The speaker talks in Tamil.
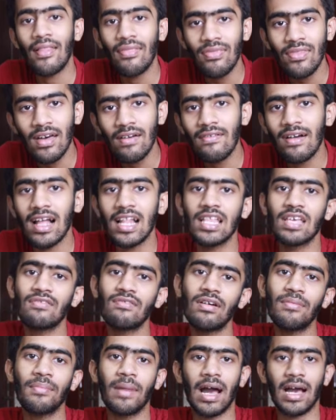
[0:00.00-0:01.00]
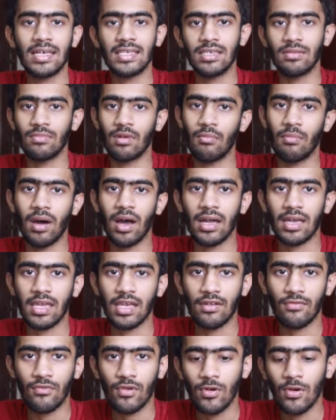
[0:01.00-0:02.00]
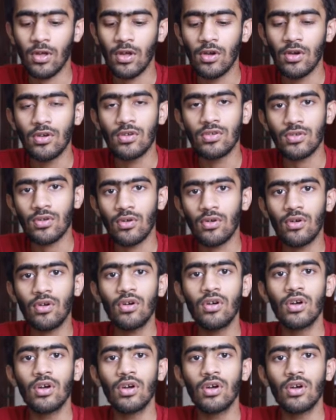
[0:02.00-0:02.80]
அந்த வேல்யூவை மேக்ஸிமமாக ஆக்கிடுவோம் ஸோ